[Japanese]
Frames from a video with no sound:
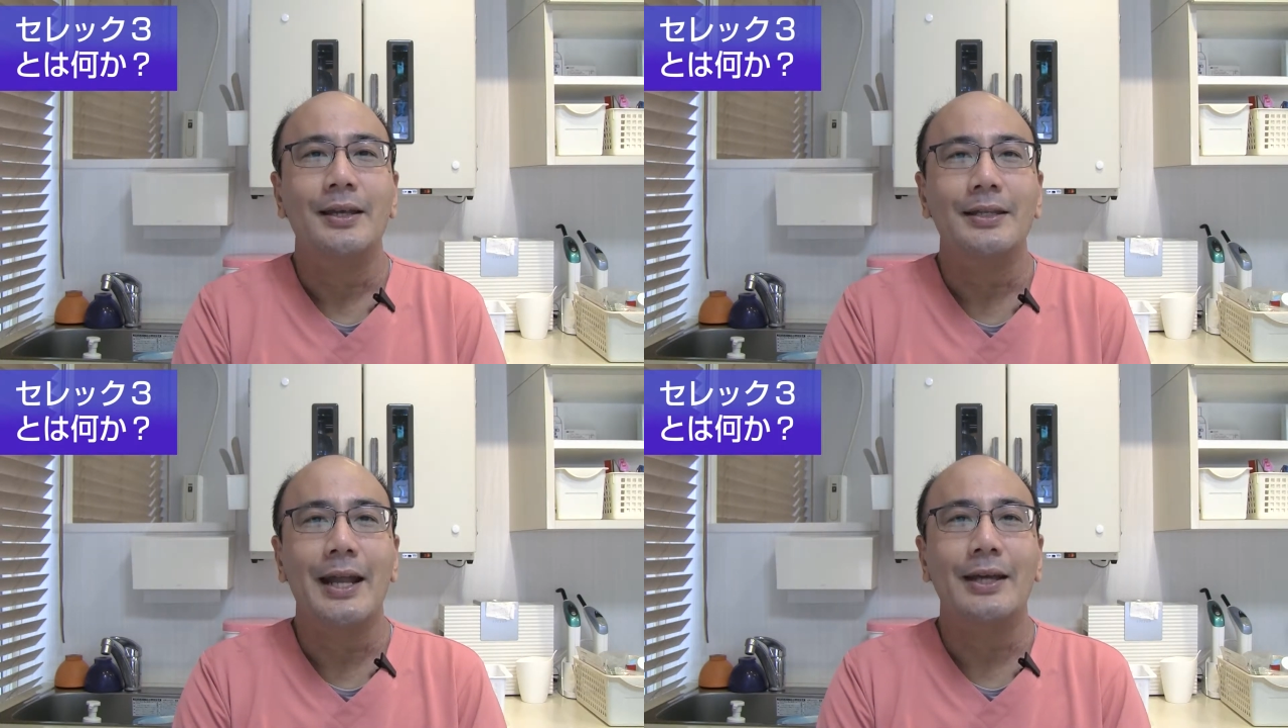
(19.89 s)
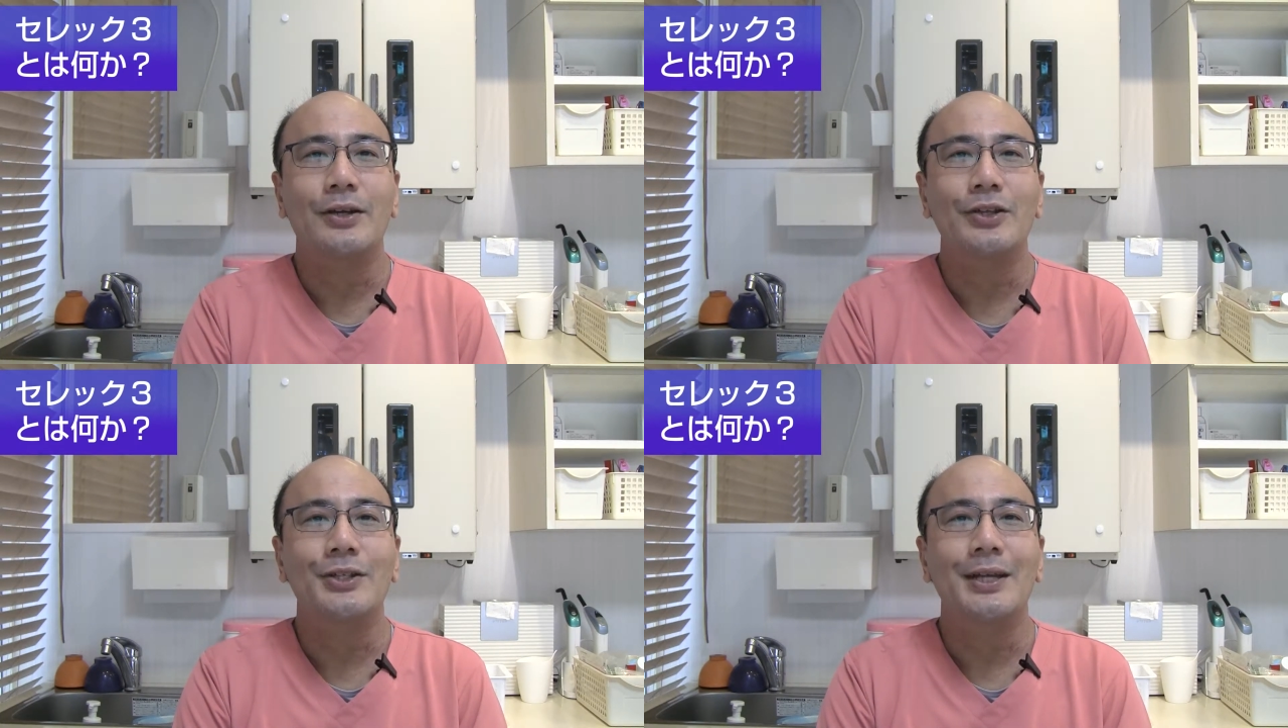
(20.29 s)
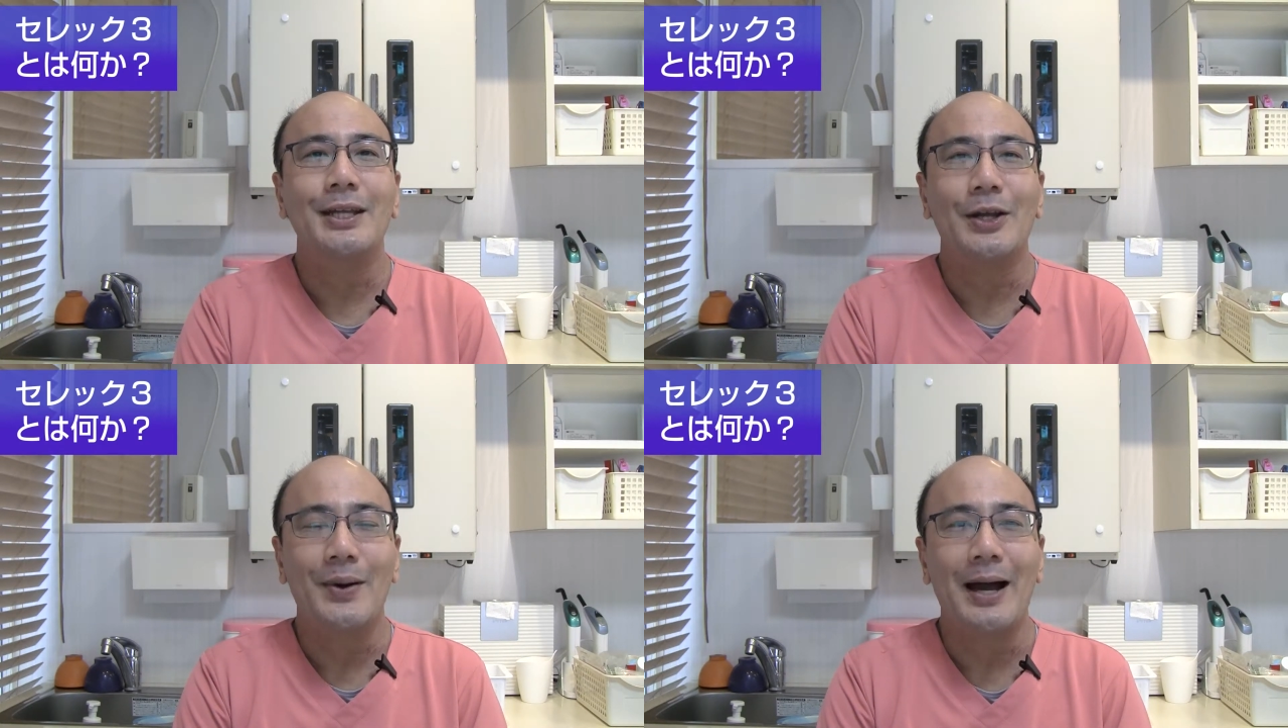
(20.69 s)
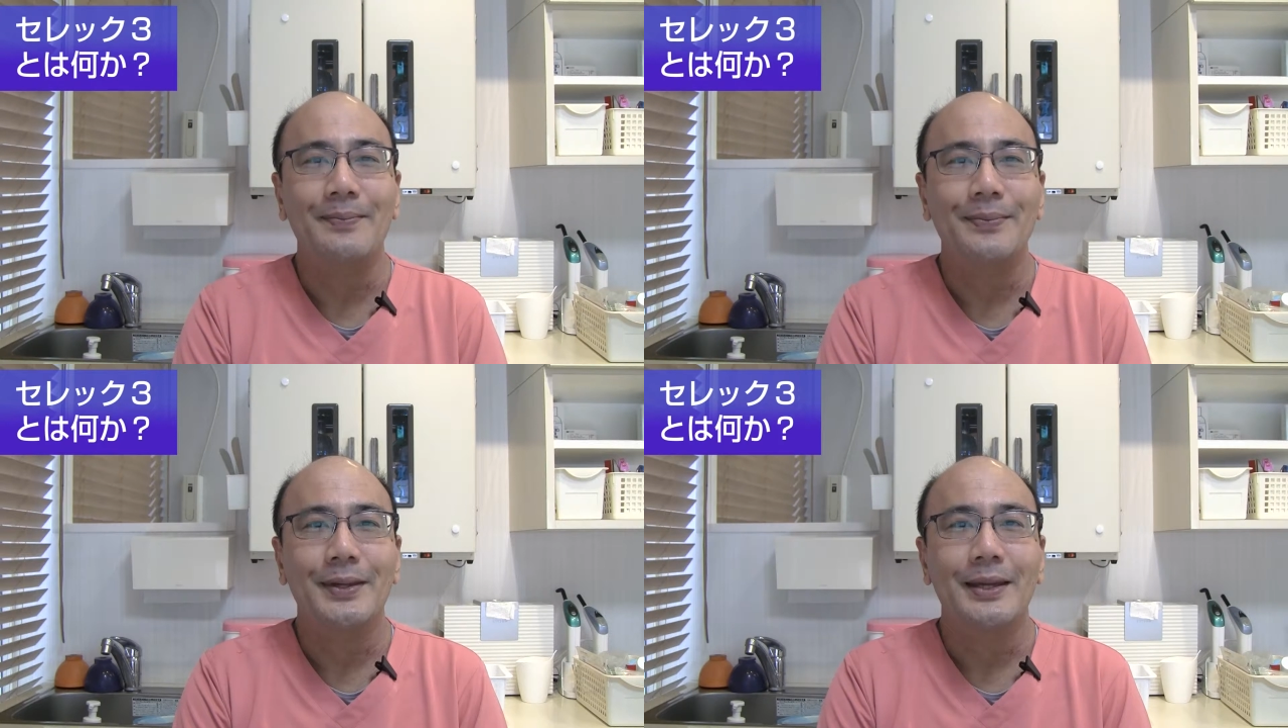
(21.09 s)
セレックスリート
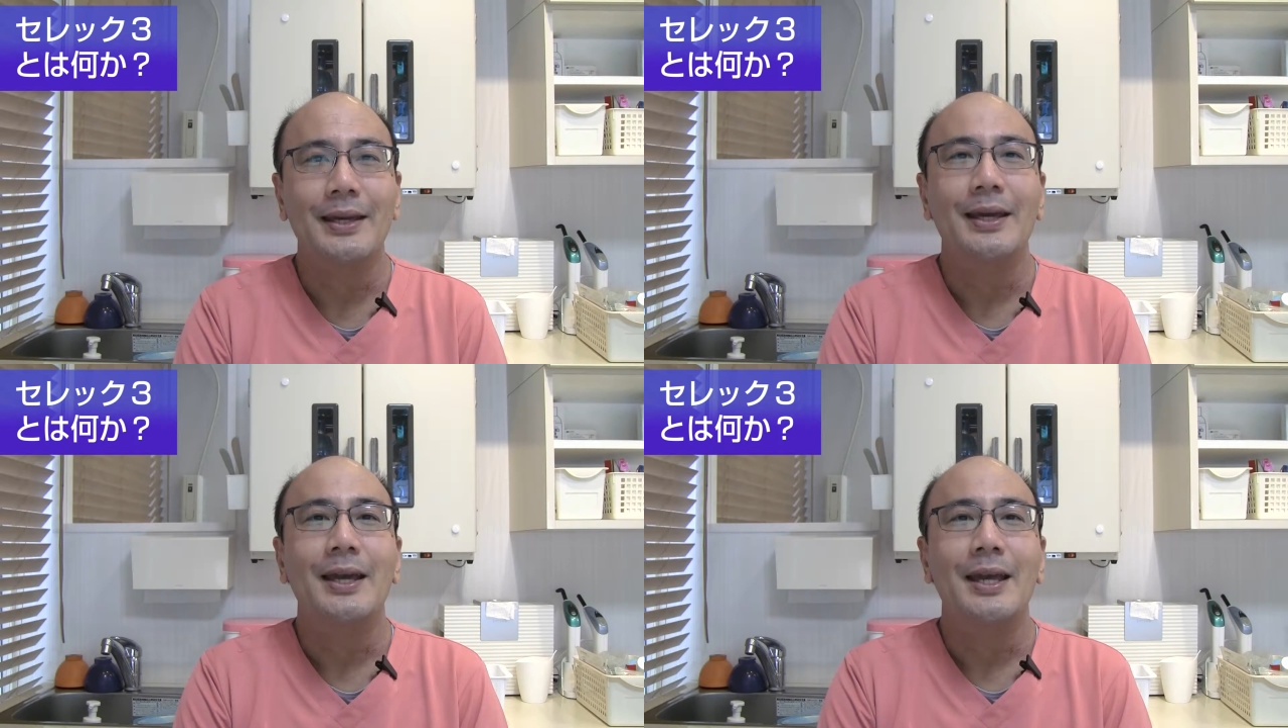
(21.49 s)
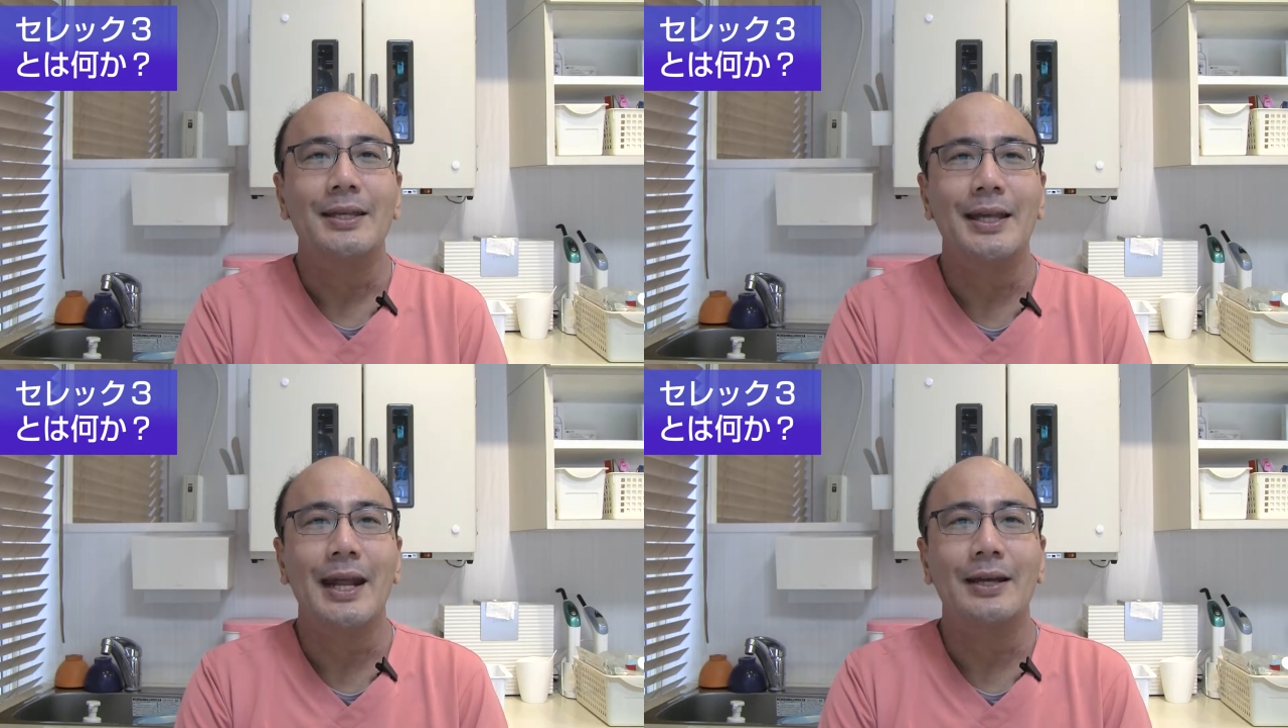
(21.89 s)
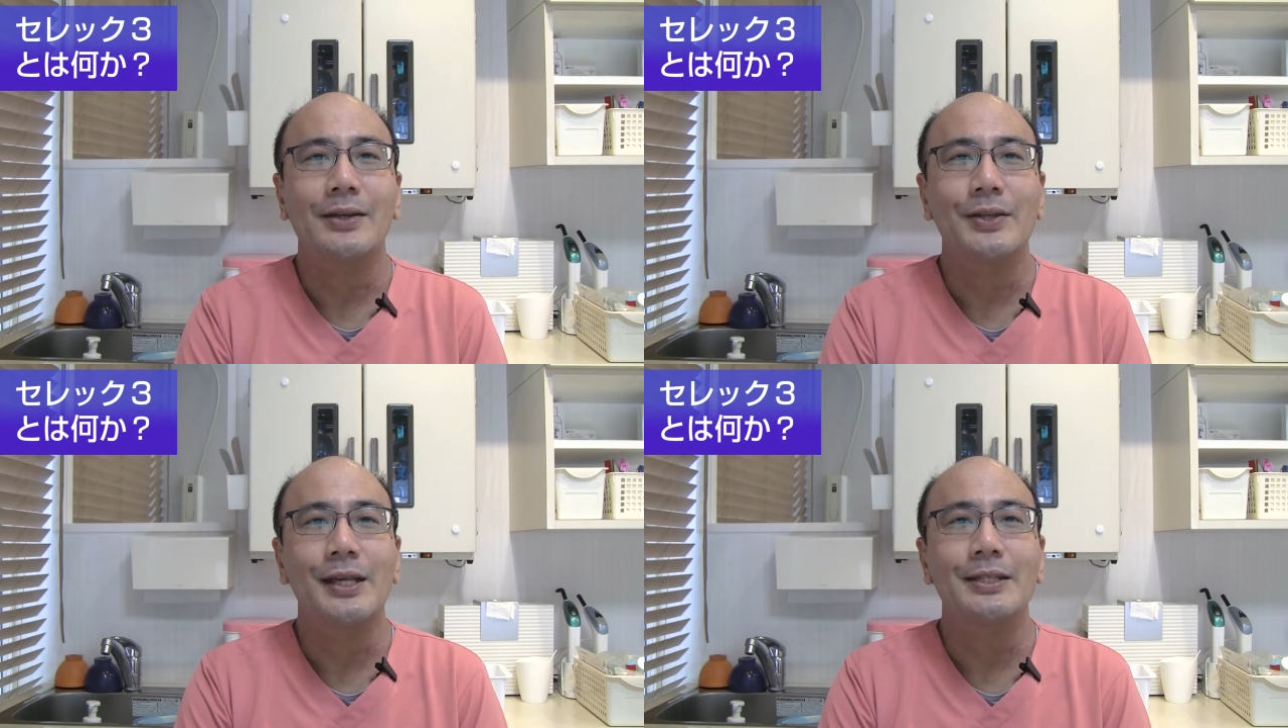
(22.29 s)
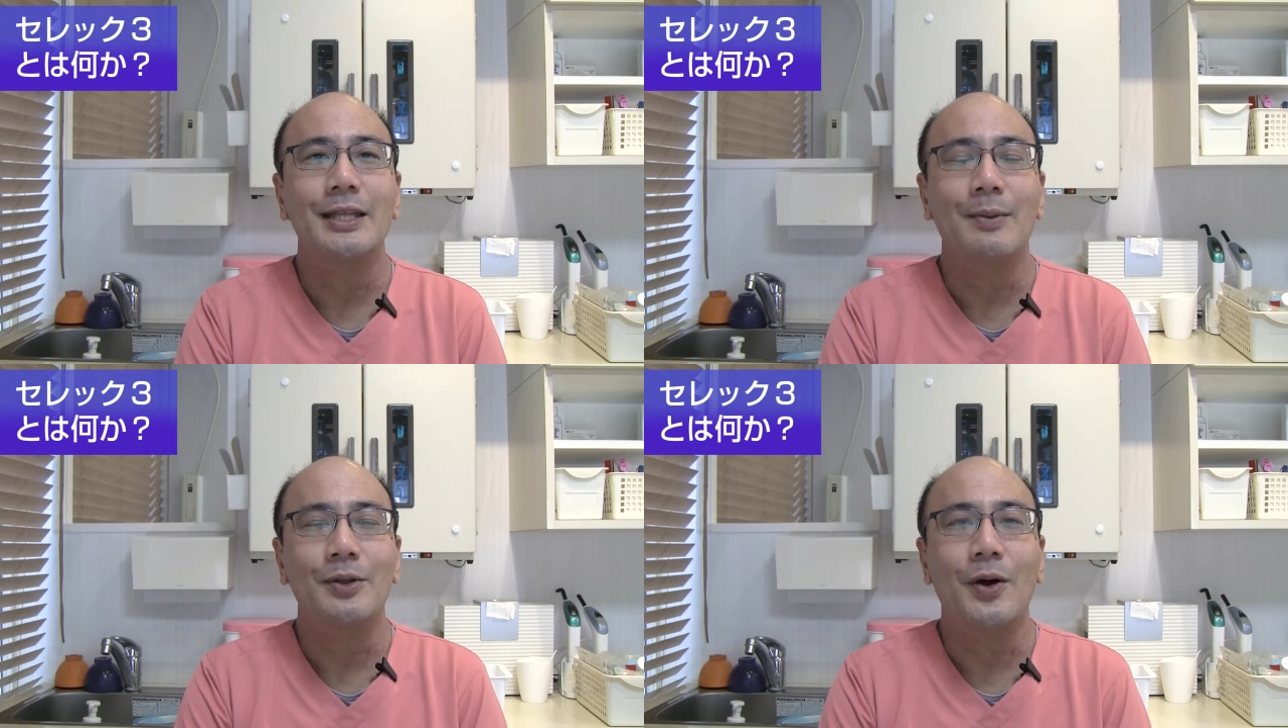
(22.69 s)
は
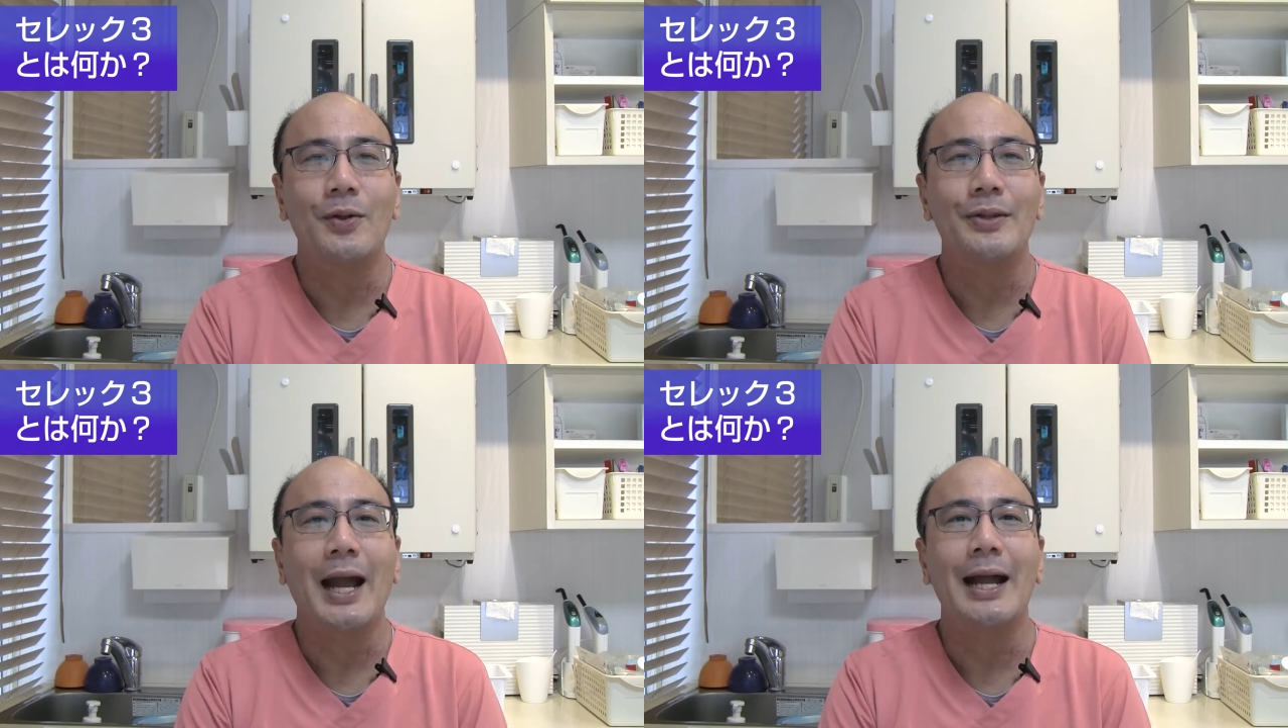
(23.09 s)
セレックシステムの